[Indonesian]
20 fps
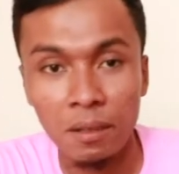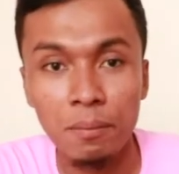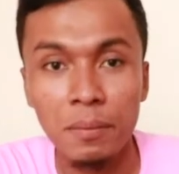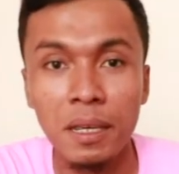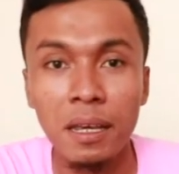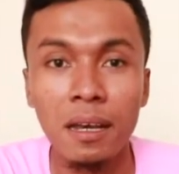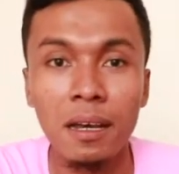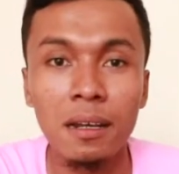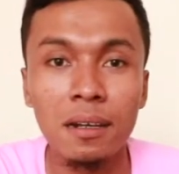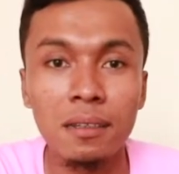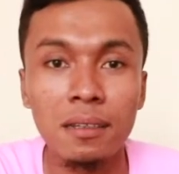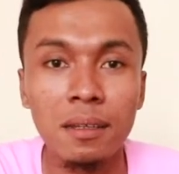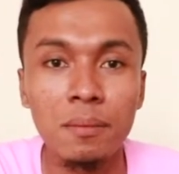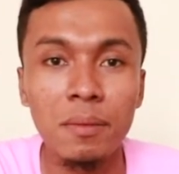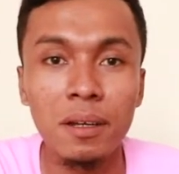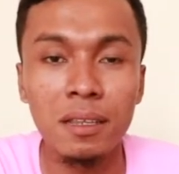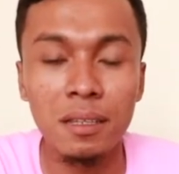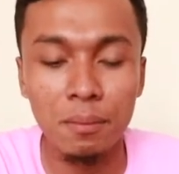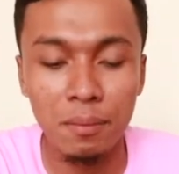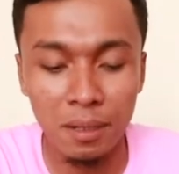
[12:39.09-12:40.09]
biar
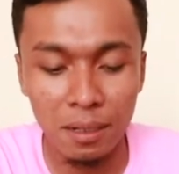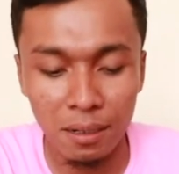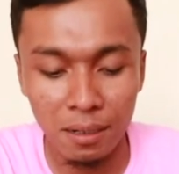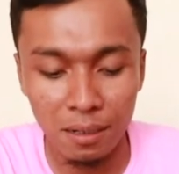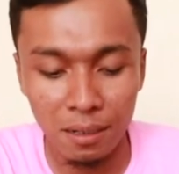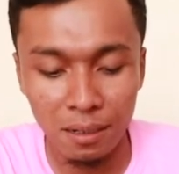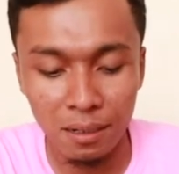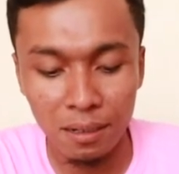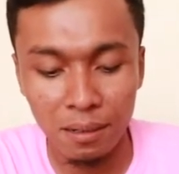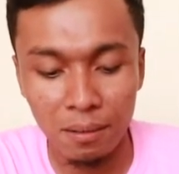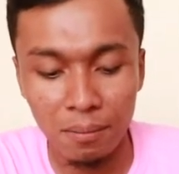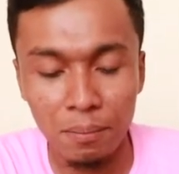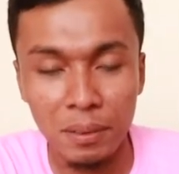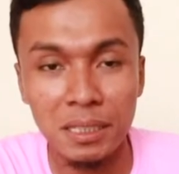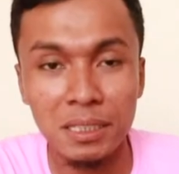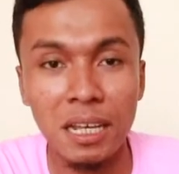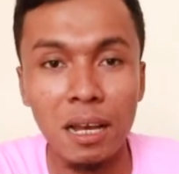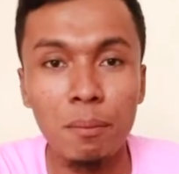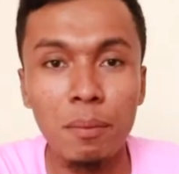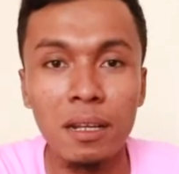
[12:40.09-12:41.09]
teman-teman
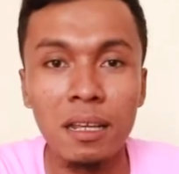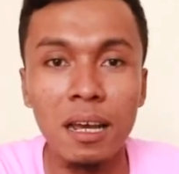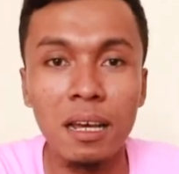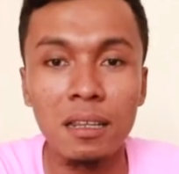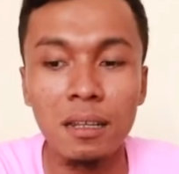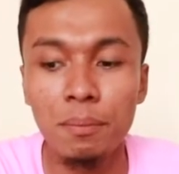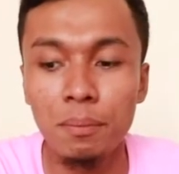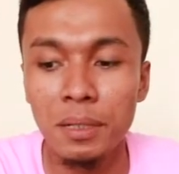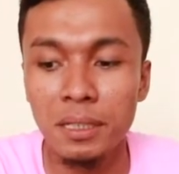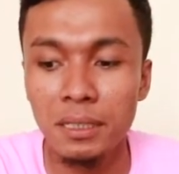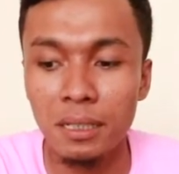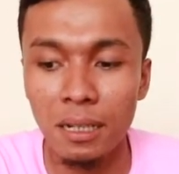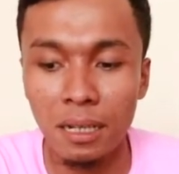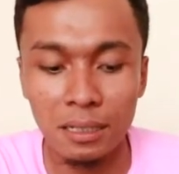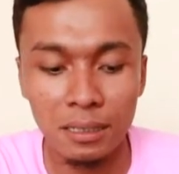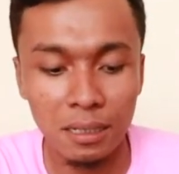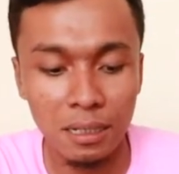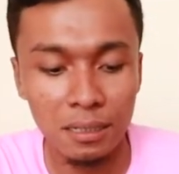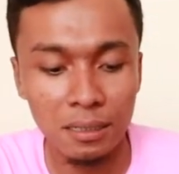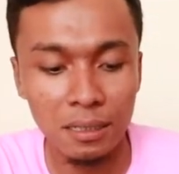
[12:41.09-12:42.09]
bisa melihat lebih
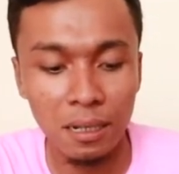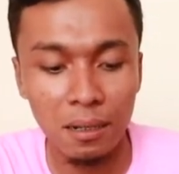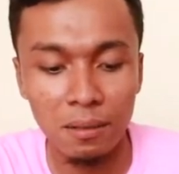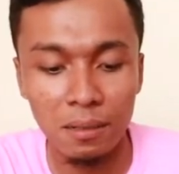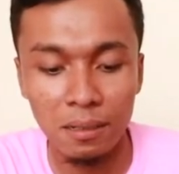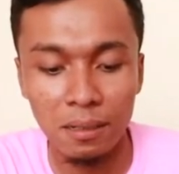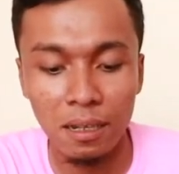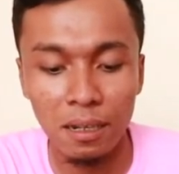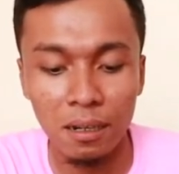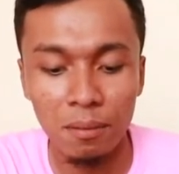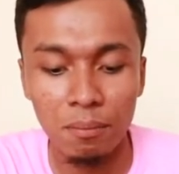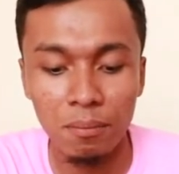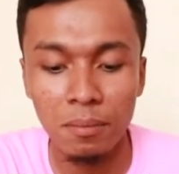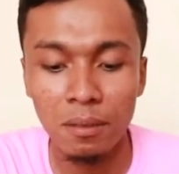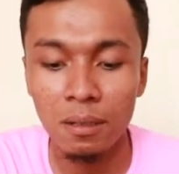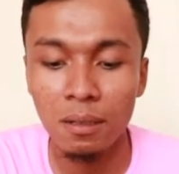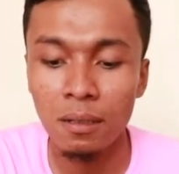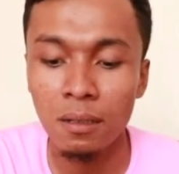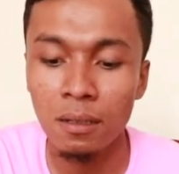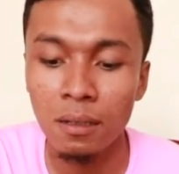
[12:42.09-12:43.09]
jelas guys kalau di dalam
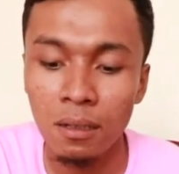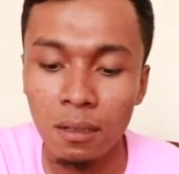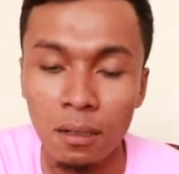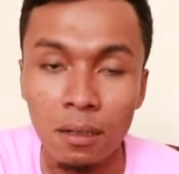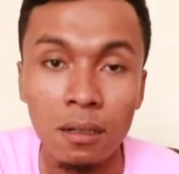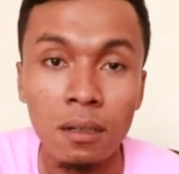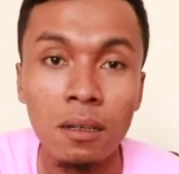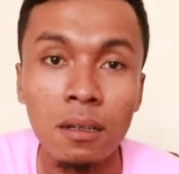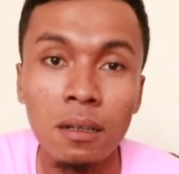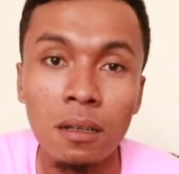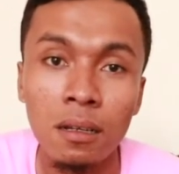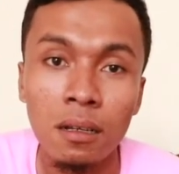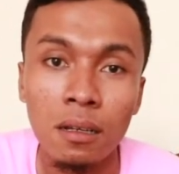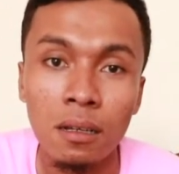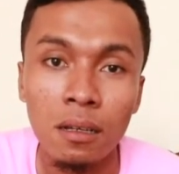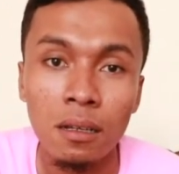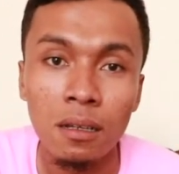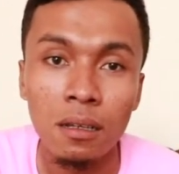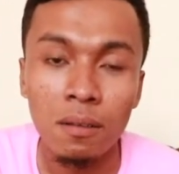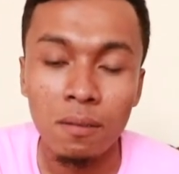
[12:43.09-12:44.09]

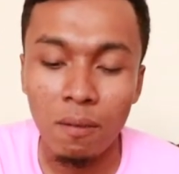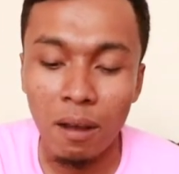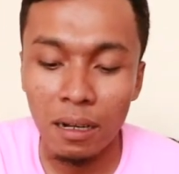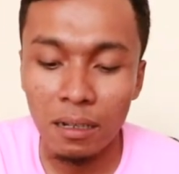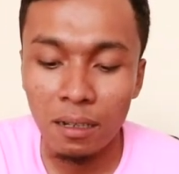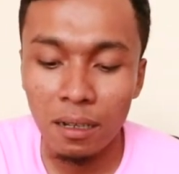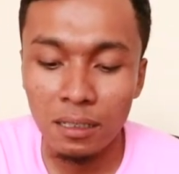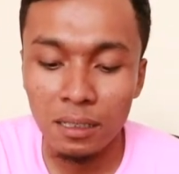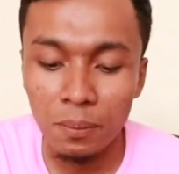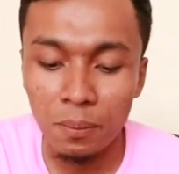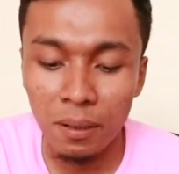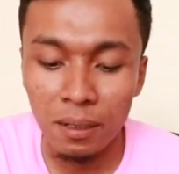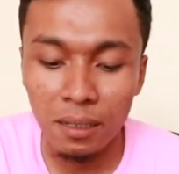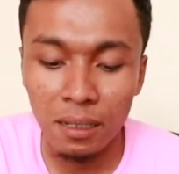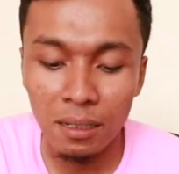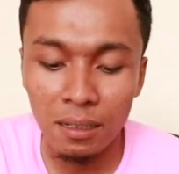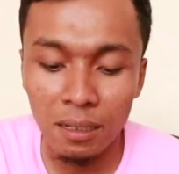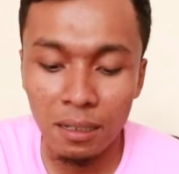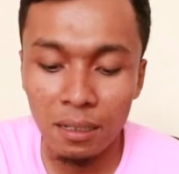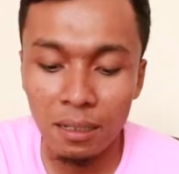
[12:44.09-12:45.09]
wadah seperti
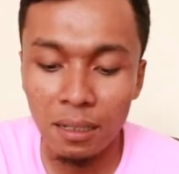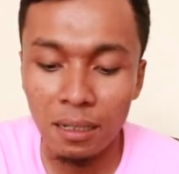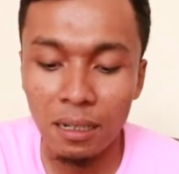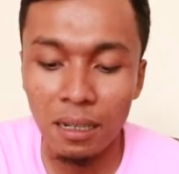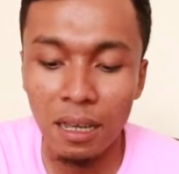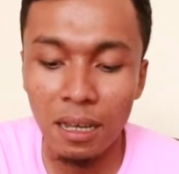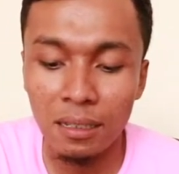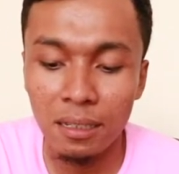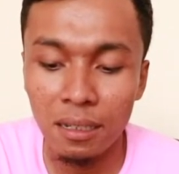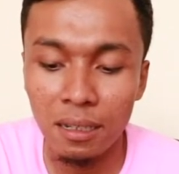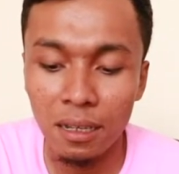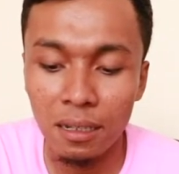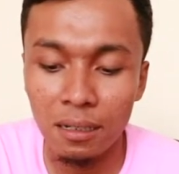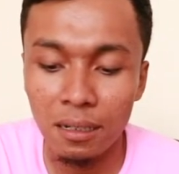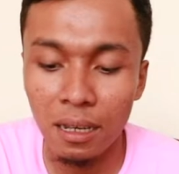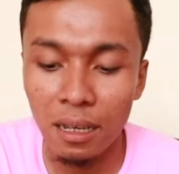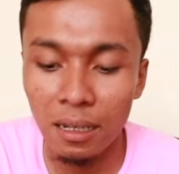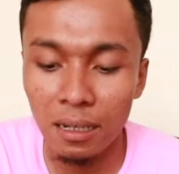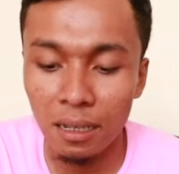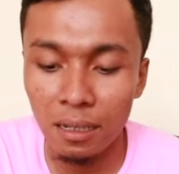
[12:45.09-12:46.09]
ini lihatnya kan
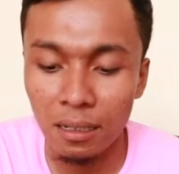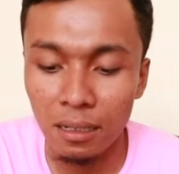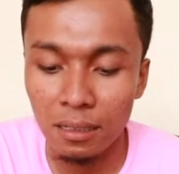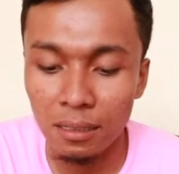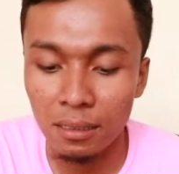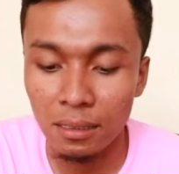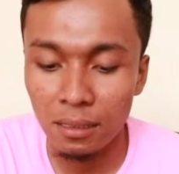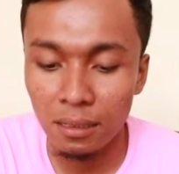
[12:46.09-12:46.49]
nggak enak guys